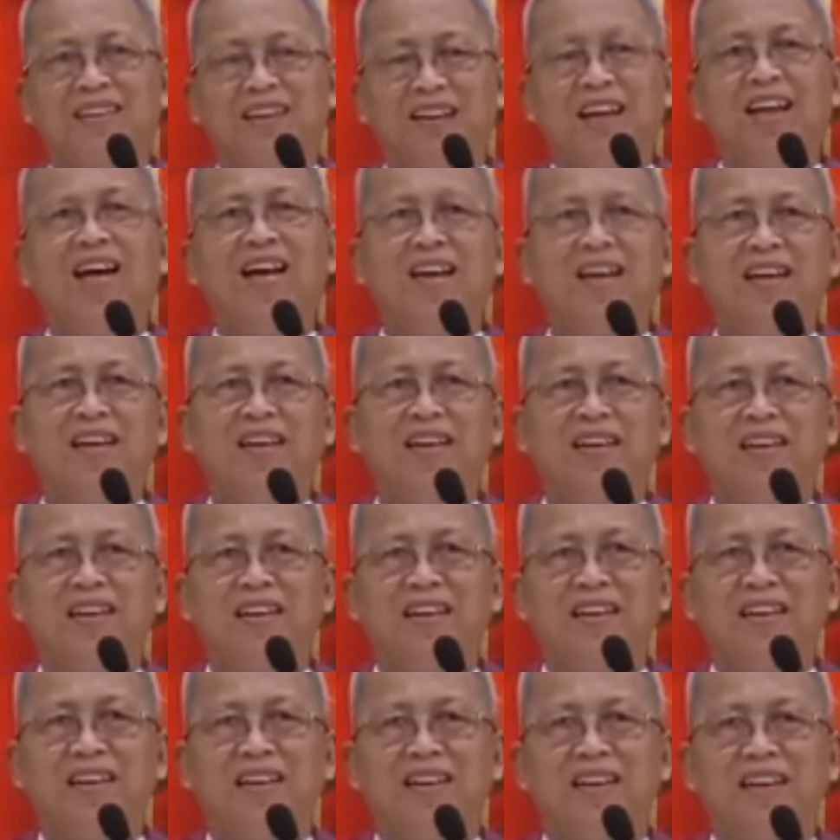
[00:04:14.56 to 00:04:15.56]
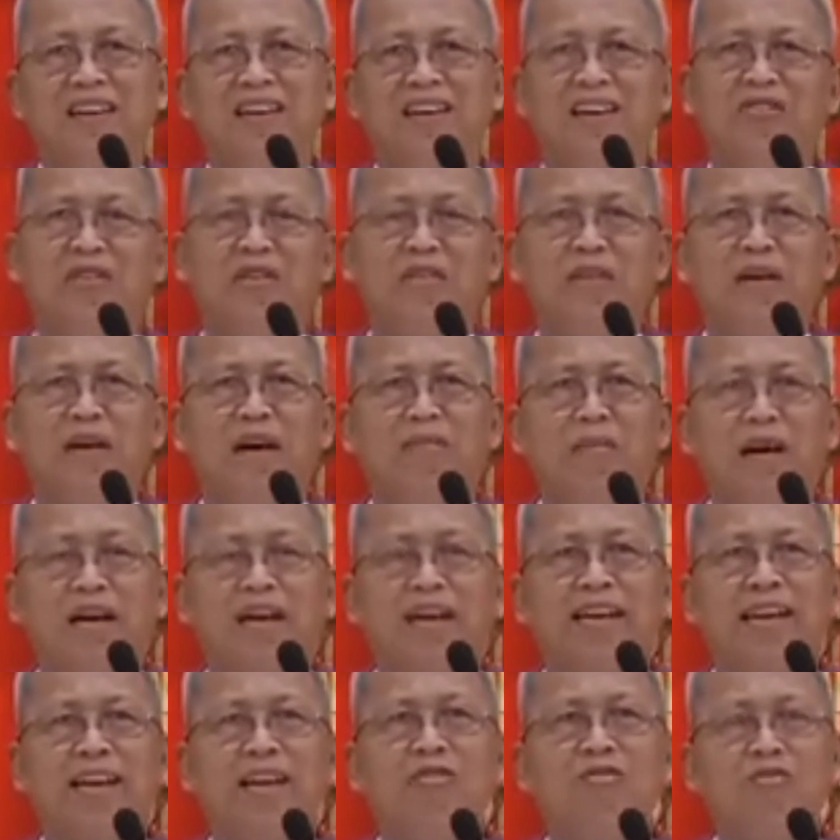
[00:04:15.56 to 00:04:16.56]
Ana? Ina sa man
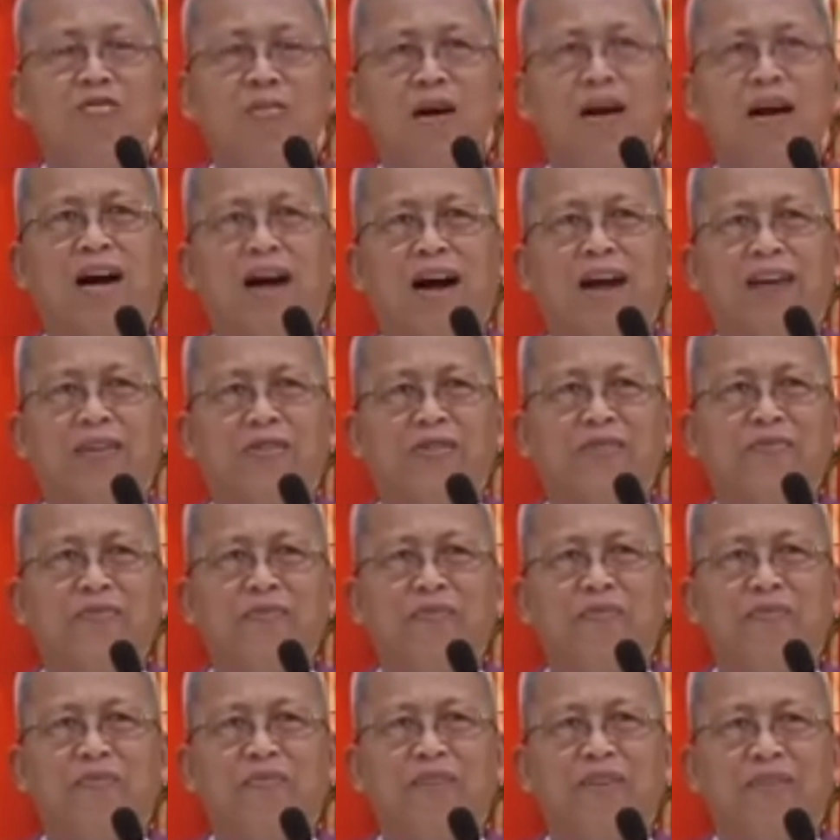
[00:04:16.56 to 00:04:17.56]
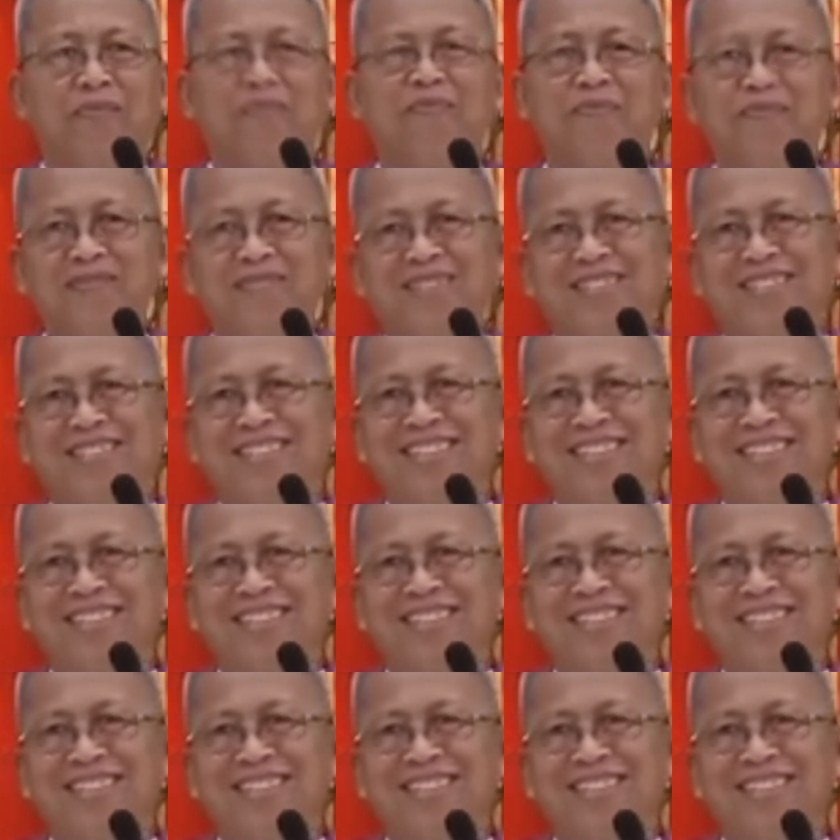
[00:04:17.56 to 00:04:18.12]
makahilo o makaayo? Hmm.